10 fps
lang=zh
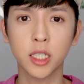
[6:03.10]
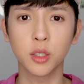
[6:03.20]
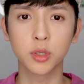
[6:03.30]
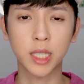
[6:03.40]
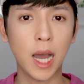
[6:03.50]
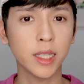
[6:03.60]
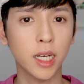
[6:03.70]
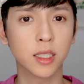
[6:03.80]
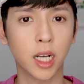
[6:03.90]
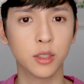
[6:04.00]
那种塌
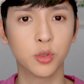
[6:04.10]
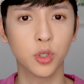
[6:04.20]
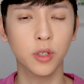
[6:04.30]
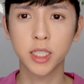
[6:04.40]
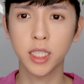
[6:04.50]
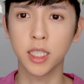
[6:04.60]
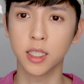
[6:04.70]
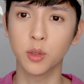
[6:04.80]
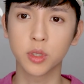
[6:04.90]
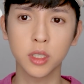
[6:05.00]
塌的感觉。这一点
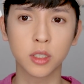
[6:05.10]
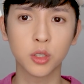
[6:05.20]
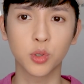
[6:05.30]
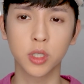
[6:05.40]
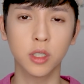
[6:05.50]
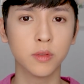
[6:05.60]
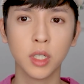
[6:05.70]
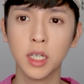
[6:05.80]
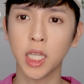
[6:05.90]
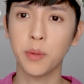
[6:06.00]
呢，我真的是觉得。
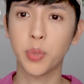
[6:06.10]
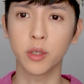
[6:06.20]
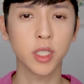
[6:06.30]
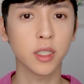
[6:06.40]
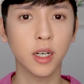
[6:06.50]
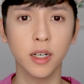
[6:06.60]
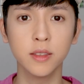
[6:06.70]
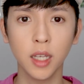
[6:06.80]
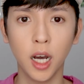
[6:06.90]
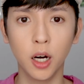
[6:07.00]
它表现得
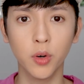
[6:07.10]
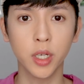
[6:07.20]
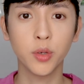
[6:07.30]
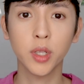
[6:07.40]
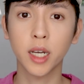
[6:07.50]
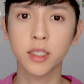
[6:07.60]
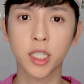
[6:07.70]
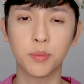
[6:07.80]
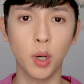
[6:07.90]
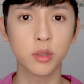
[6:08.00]
很好哎，因为它是
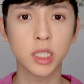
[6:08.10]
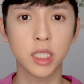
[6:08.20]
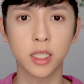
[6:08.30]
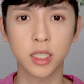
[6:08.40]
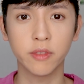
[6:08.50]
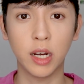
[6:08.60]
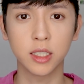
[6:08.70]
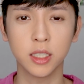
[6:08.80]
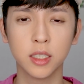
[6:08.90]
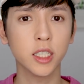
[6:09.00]
一个保湿型的洗发
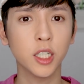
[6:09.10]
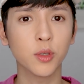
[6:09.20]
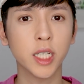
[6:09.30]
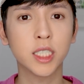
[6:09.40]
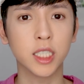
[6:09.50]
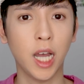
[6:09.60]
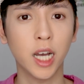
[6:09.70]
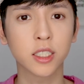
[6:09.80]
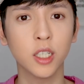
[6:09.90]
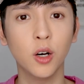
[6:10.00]
精，而且我在洗
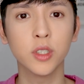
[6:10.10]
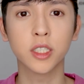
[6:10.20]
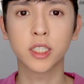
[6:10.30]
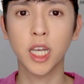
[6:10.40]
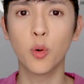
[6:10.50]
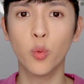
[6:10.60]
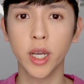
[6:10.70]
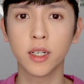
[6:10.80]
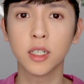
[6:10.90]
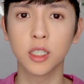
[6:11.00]
它的时候呢，是在
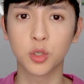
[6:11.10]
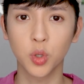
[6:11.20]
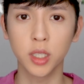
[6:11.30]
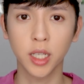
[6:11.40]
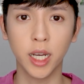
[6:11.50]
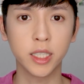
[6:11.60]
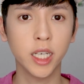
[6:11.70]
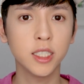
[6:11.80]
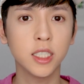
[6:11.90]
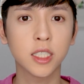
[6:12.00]
微热的状态，
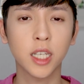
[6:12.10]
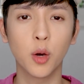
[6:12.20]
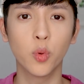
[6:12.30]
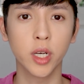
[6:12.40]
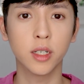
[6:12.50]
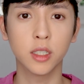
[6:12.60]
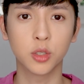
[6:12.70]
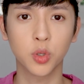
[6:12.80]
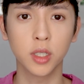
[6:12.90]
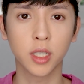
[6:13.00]
天气是在微热的
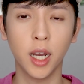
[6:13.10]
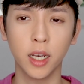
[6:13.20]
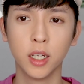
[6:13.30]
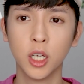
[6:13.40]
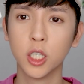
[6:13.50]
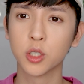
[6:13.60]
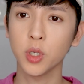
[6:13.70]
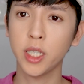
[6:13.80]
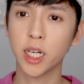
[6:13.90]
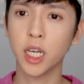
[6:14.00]
状态，
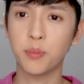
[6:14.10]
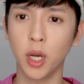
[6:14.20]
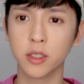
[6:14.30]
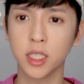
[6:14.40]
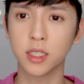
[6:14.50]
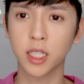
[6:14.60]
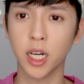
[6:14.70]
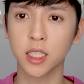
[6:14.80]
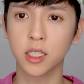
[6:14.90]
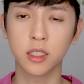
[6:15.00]
所以它可以表现这
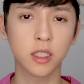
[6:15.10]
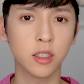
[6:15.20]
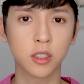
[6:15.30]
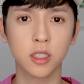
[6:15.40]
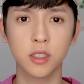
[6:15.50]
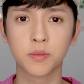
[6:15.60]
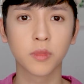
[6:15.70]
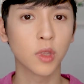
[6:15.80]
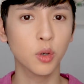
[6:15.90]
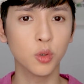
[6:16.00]
样呢，真的是。
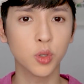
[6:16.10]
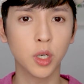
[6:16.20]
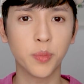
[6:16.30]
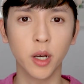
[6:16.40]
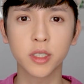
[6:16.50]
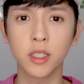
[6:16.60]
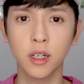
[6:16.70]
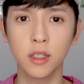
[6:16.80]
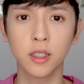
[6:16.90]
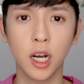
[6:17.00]
我觉得表现的
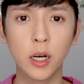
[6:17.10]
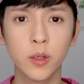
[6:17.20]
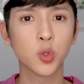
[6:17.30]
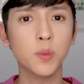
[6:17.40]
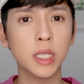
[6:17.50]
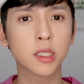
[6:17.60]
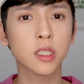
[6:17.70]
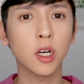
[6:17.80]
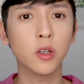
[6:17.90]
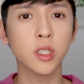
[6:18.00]
很好。出门
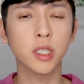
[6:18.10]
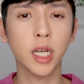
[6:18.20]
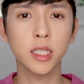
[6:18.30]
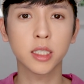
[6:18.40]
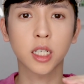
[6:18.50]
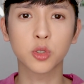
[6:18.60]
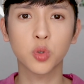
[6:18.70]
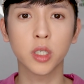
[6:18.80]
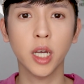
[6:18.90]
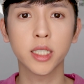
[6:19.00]
之后呢，它的这个
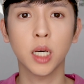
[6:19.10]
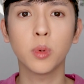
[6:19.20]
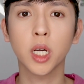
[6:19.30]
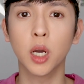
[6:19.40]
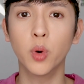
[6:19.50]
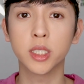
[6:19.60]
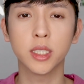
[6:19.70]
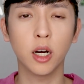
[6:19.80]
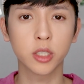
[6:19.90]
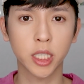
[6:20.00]
状态差不多可以维持
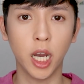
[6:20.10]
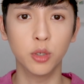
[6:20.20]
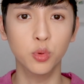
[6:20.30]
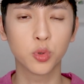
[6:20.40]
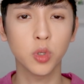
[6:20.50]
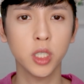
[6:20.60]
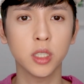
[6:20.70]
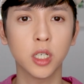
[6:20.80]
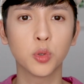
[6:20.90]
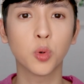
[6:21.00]
到下午。所以
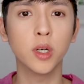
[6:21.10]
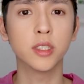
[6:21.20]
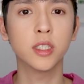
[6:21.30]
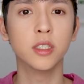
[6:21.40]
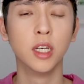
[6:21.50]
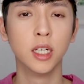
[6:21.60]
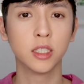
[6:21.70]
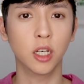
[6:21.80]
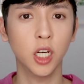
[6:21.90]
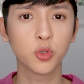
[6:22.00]
呢，如果你是
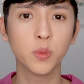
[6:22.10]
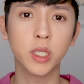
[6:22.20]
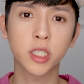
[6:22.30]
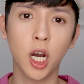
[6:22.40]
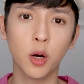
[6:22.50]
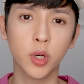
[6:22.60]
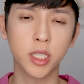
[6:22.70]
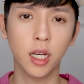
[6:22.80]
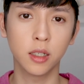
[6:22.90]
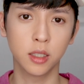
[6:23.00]
早上出门、下午回
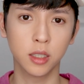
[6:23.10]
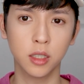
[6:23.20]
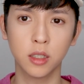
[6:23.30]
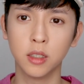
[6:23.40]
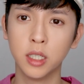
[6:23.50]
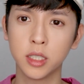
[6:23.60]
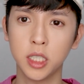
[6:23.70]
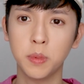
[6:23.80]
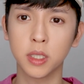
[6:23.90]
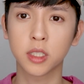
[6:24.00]
家的人呢，
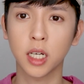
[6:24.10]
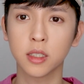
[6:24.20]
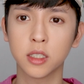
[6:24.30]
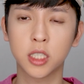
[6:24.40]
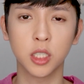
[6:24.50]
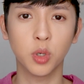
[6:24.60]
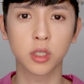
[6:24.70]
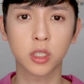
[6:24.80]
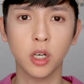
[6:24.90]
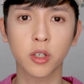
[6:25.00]
基本上呢，起
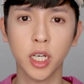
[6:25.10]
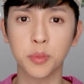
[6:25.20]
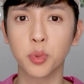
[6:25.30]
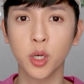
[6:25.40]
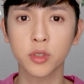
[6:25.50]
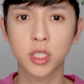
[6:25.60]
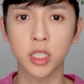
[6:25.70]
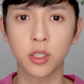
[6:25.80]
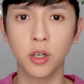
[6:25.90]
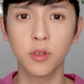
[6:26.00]
床之后可以不用
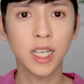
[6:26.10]
洗头。